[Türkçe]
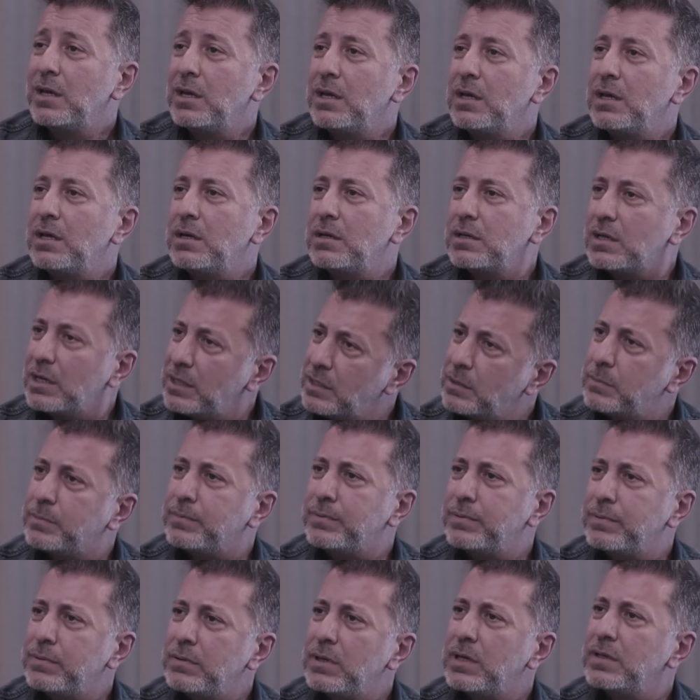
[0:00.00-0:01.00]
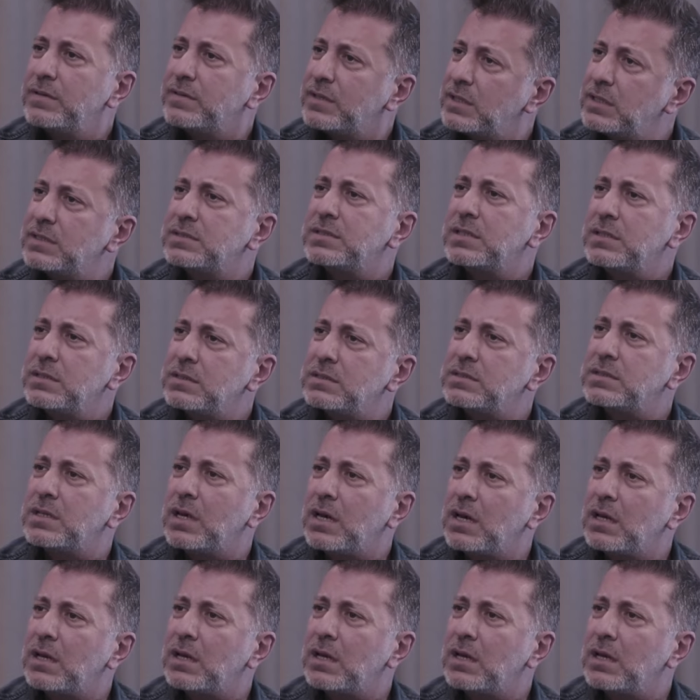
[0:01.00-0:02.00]
Ee, garip, enteresanız garip.
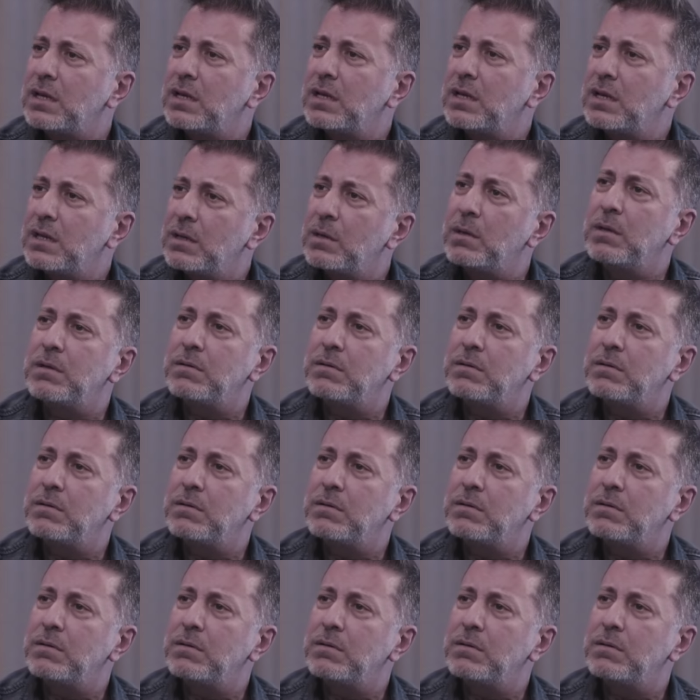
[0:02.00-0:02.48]
yani. Evet, evet.